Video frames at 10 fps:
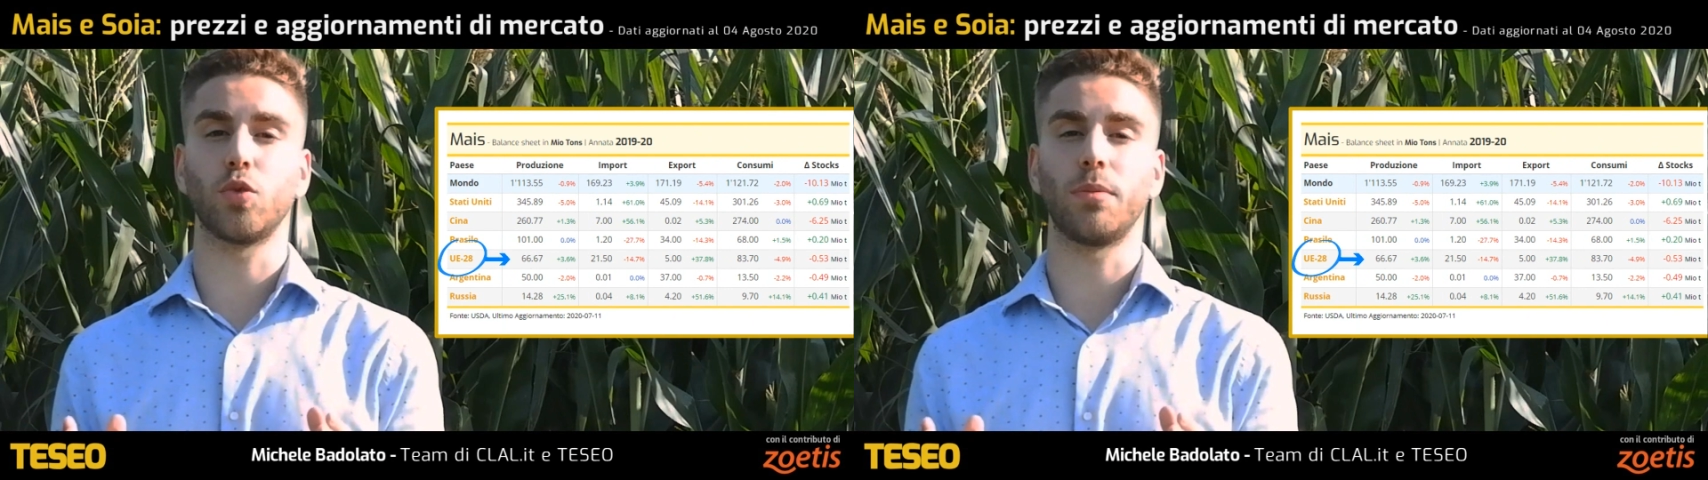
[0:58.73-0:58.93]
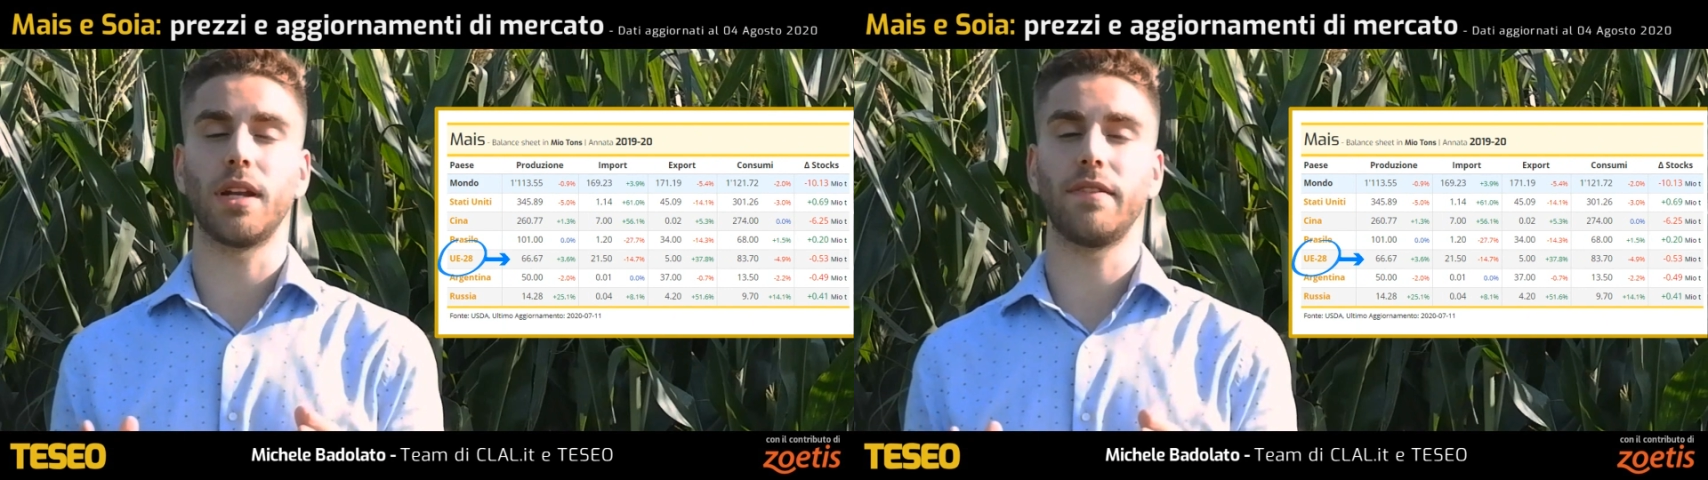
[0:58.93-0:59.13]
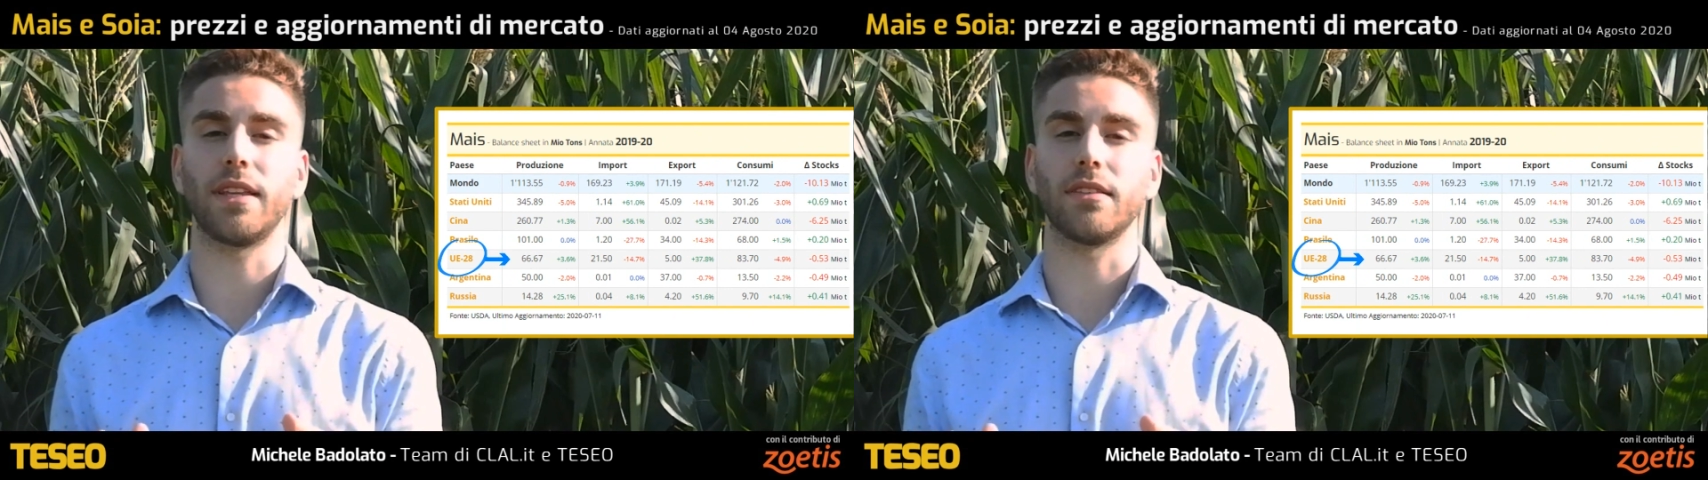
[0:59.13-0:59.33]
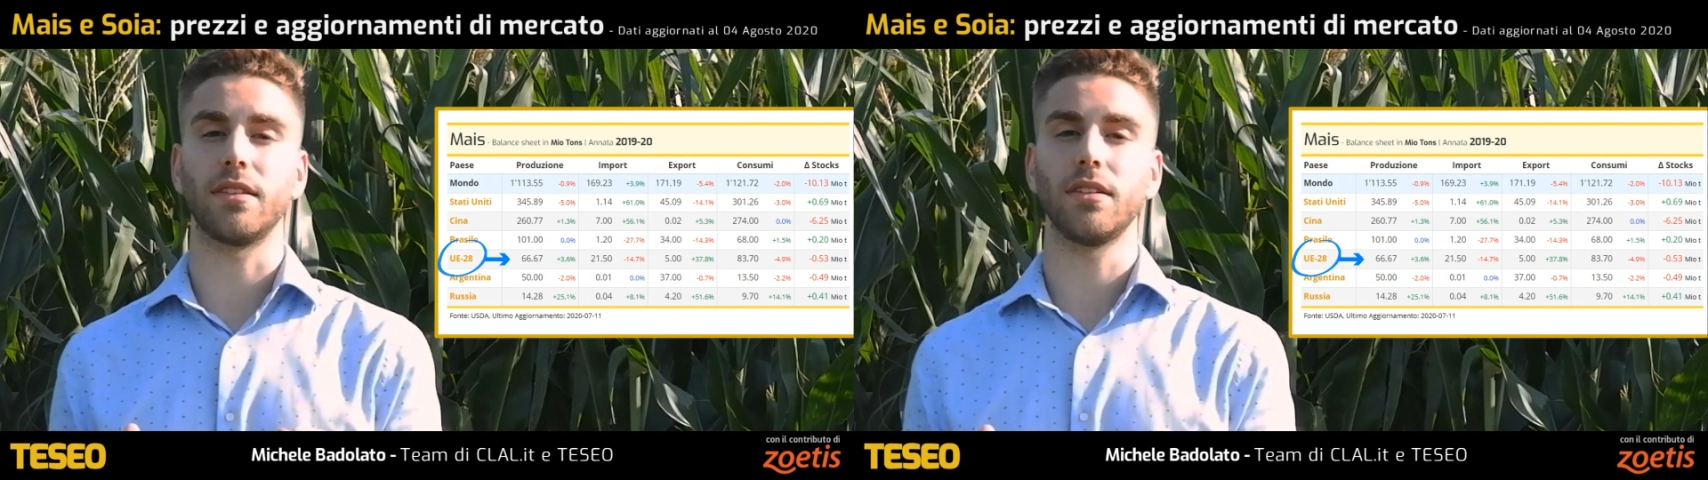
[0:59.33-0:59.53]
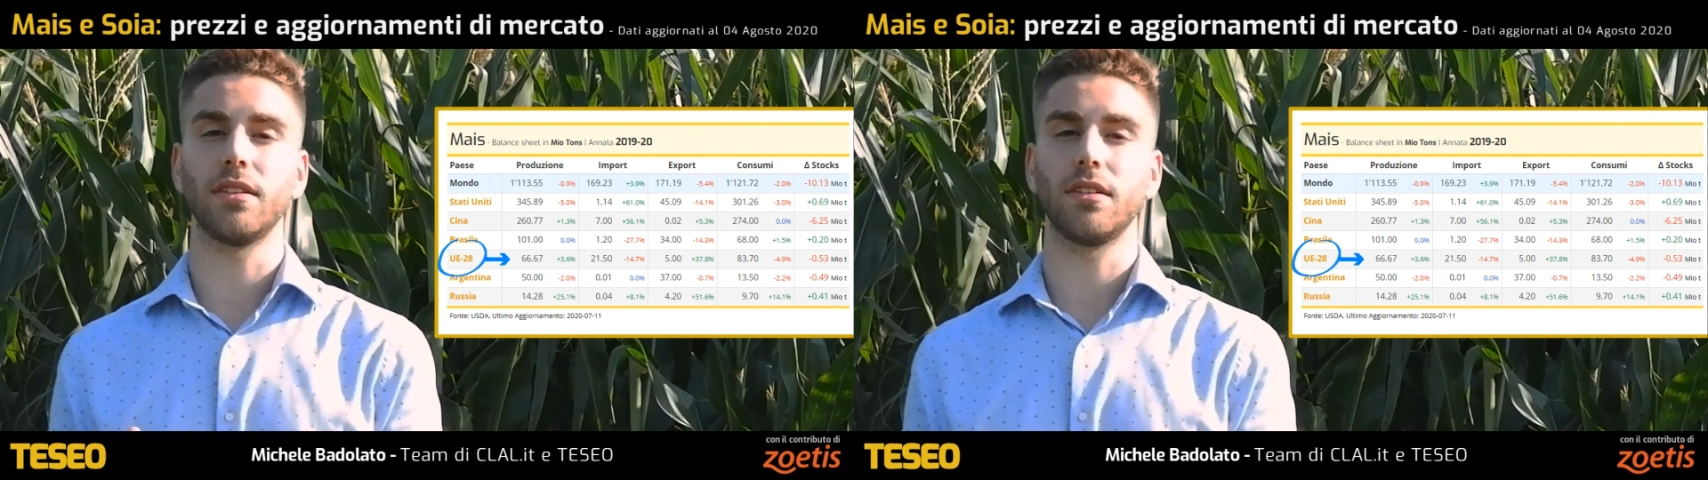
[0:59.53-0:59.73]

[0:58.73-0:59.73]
2020